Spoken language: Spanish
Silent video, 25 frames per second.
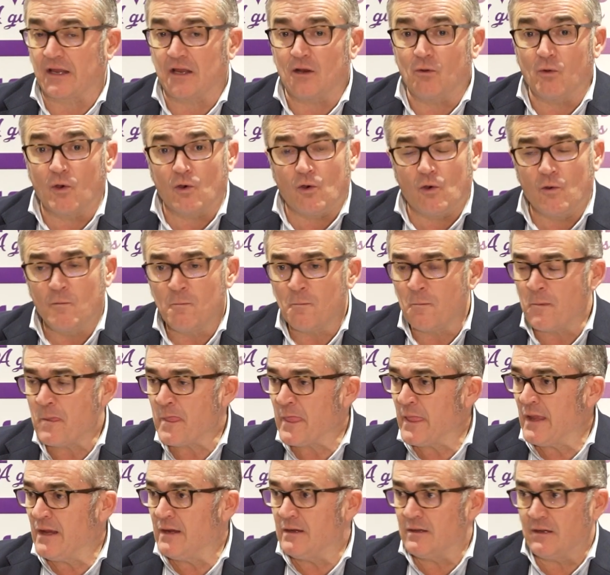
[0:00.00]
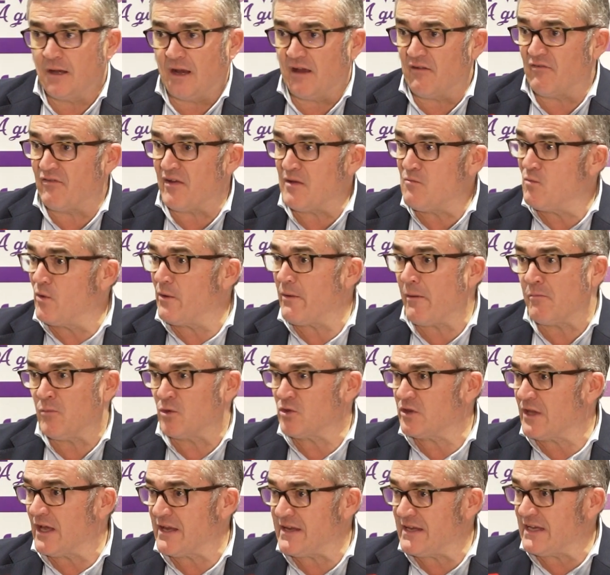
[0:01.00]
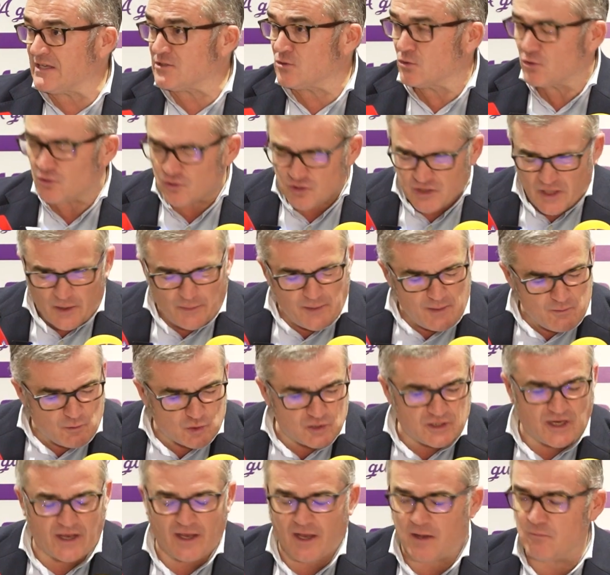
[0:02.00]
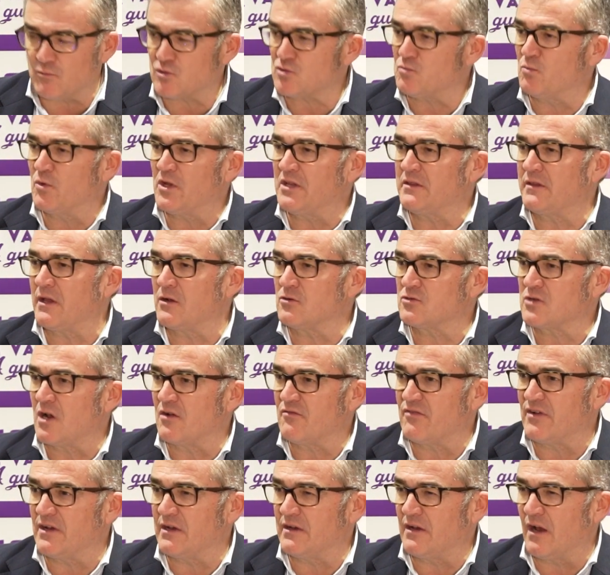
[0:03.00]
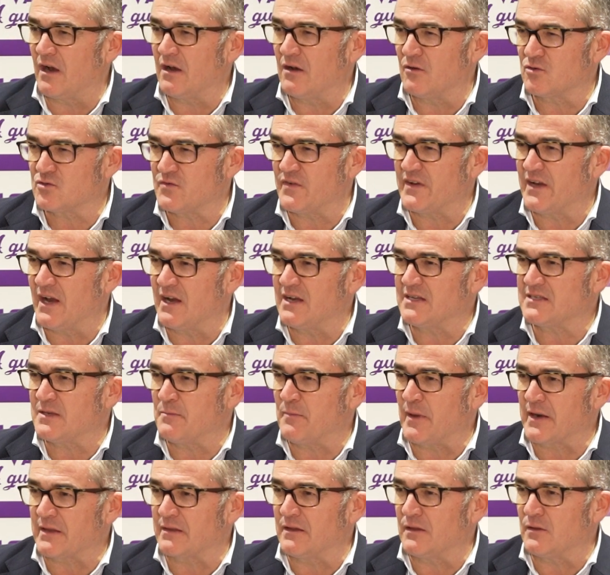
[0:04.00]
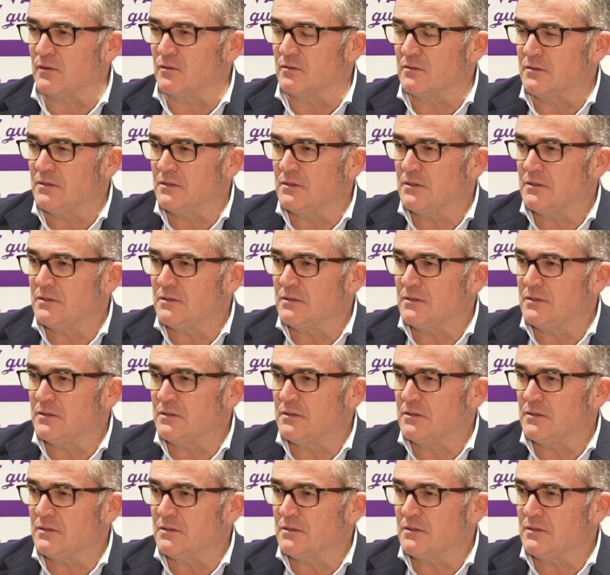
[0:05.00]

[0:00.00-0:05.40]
Y luego, la fe mueve montañas. Nosotros sabemos que llegamos muy enteros al a los finales de partido.